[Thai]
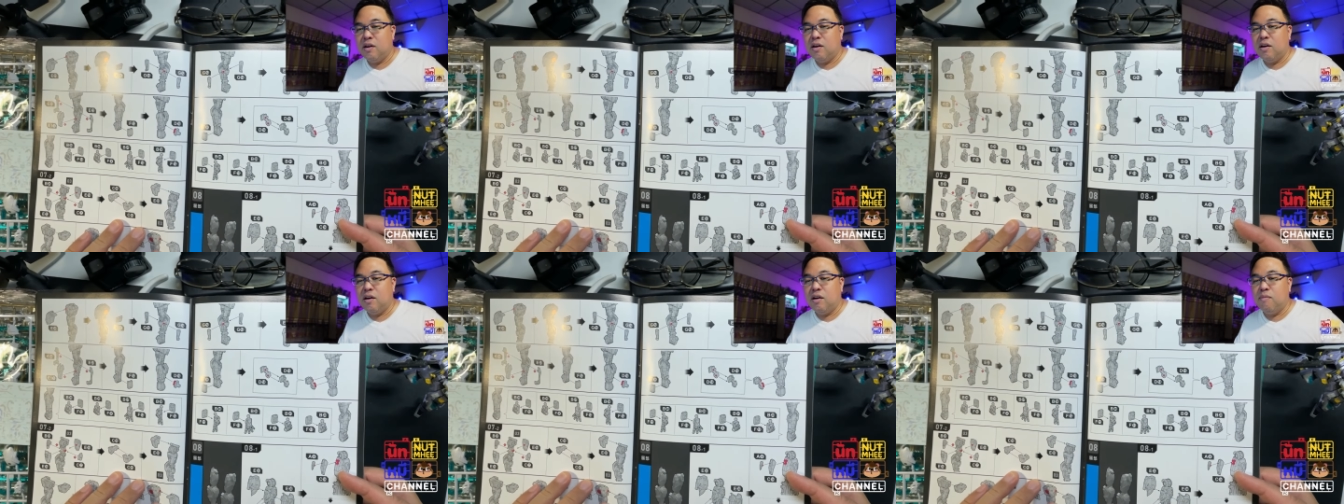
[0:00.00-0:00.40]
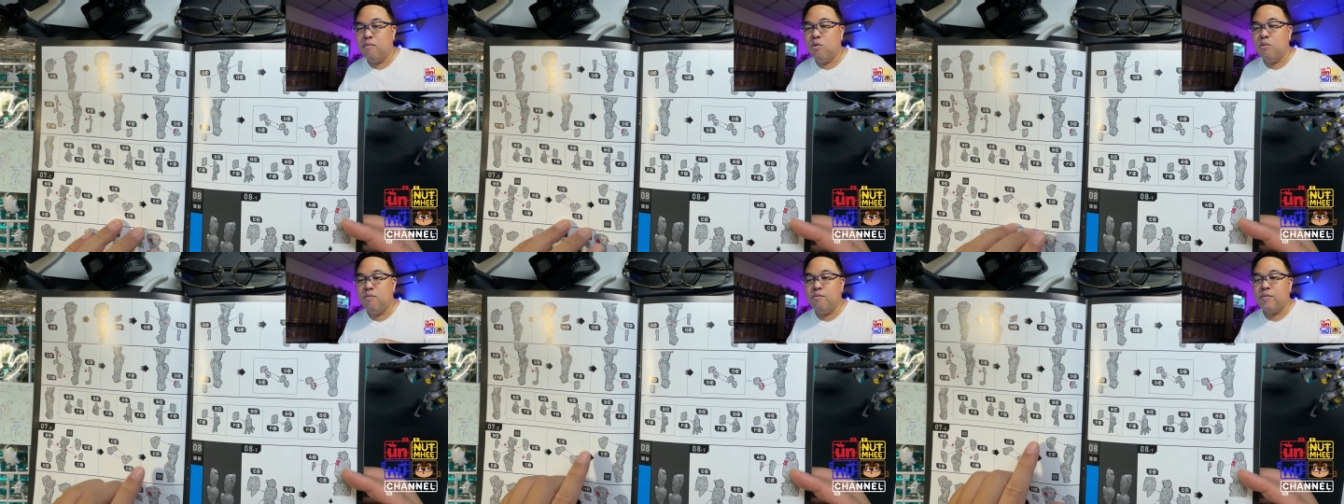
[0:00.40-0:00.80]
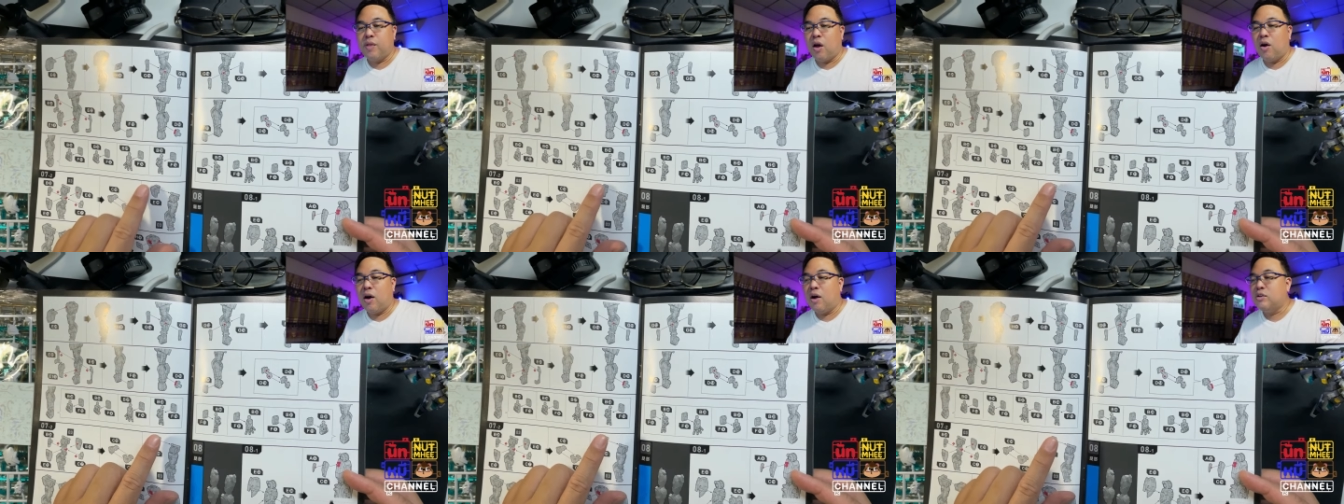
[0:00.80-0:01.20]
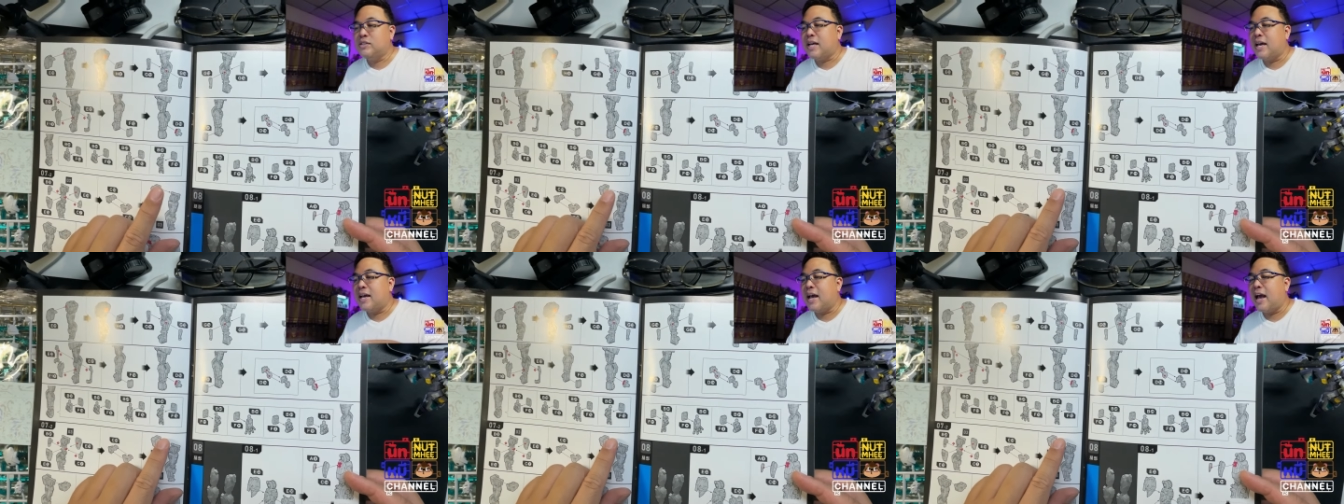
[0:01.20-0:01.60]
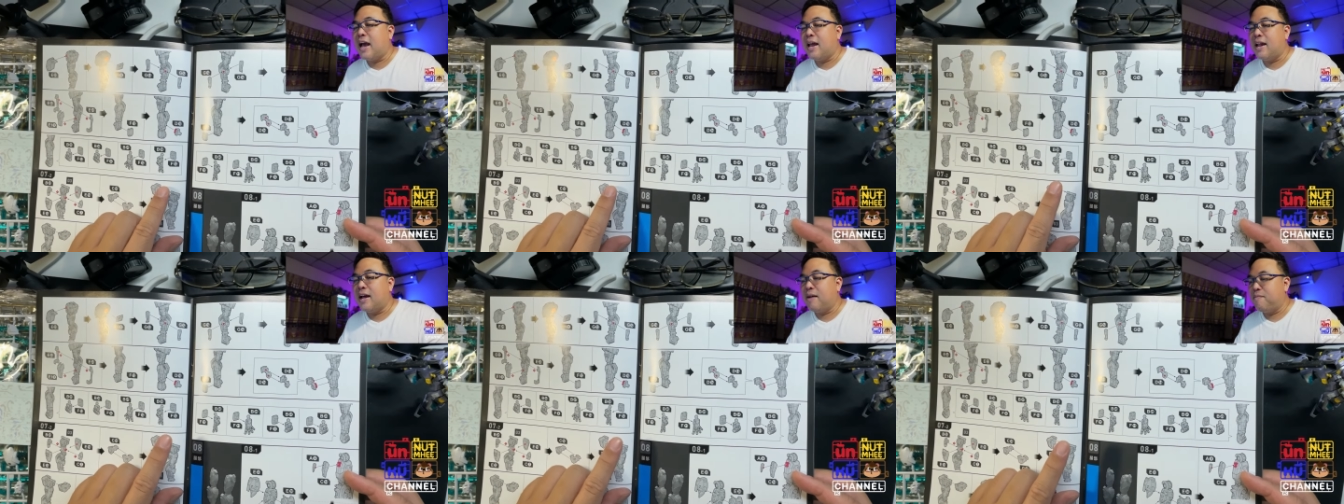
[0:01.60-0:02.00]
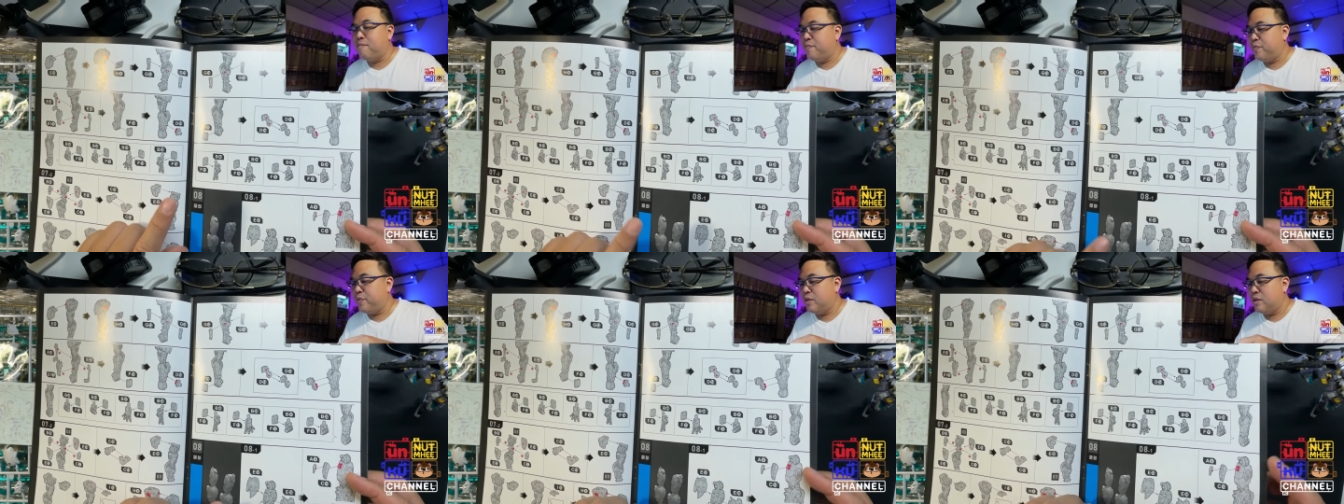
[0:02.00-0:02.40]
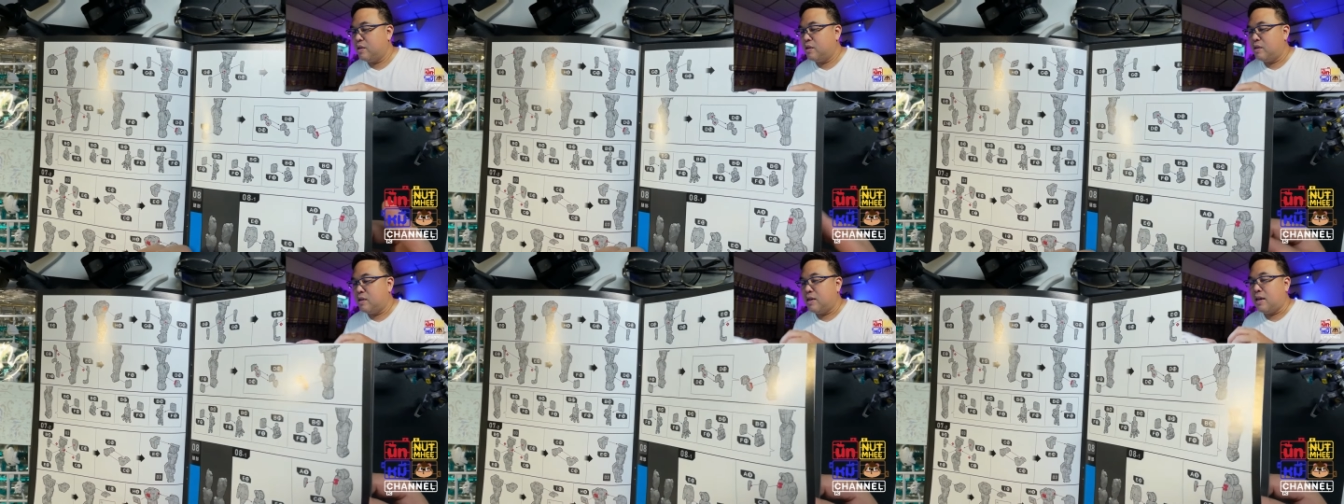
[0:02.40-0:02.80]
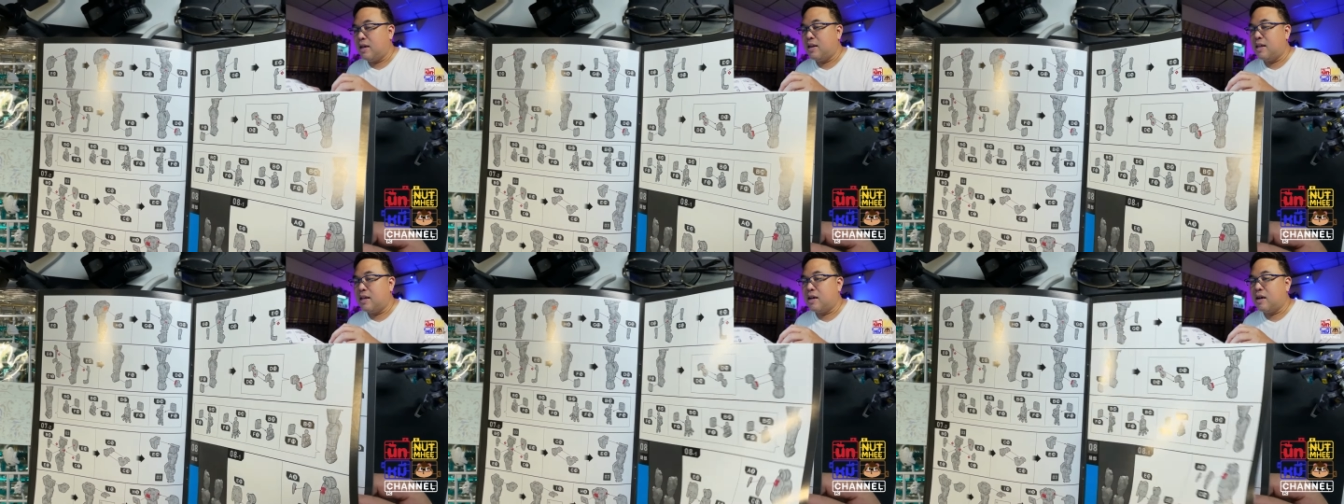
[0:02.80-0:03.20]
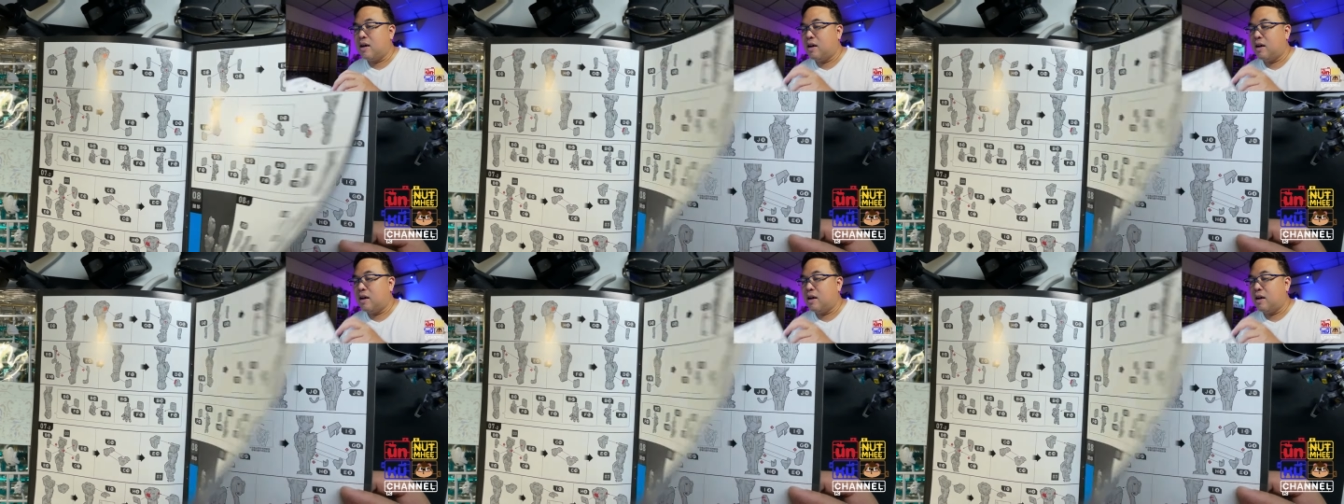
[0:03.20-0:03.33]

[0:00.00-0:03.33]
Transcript: มุมต่อเข้าใจง่ายนะครับอันนี้ก็